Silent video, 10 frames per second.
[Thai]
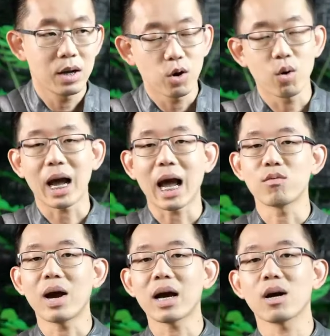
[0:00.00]
โรงงาน
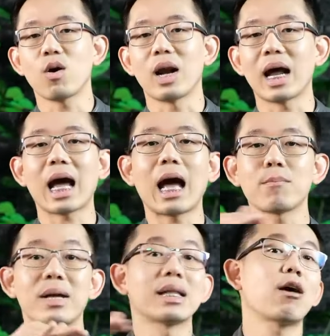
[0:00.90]
ว่าขอราคา
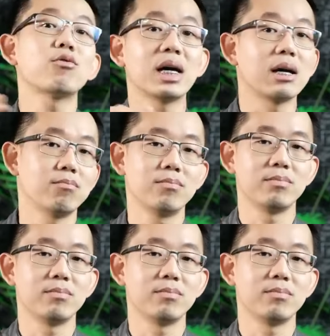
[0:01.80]
เป็นเท่าเดิม